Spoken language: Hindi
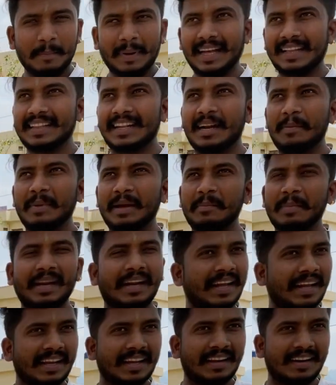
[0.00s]
महिंद्रा में मैं
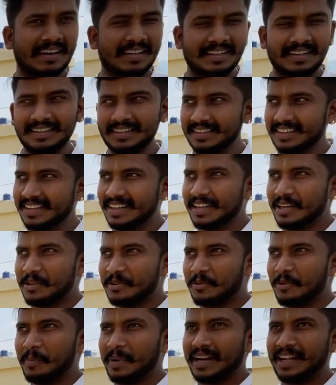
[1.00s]
नहीं जा रहा था
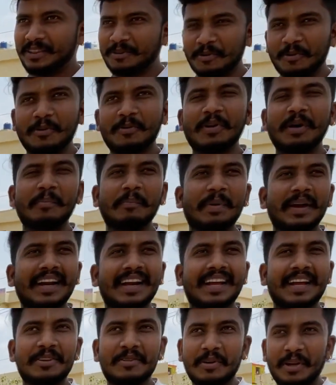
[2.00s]
तो मैंने दोनों को कंपेयर
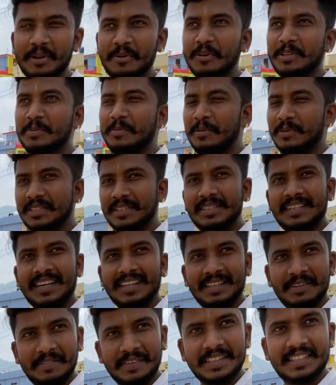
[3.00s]
किया तो इको स्पोर्ट्स से
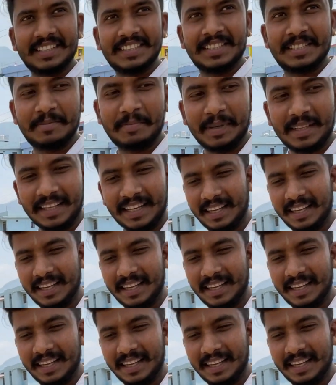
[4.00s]
ज़्यादा फीचर्स इसमें थे